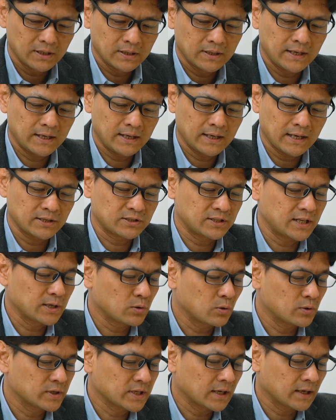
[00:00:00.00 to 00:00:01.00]
えー、発電
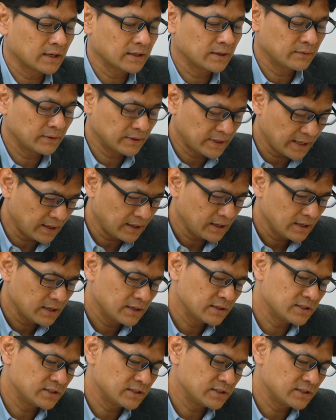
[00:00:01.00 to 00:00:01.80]
小売側で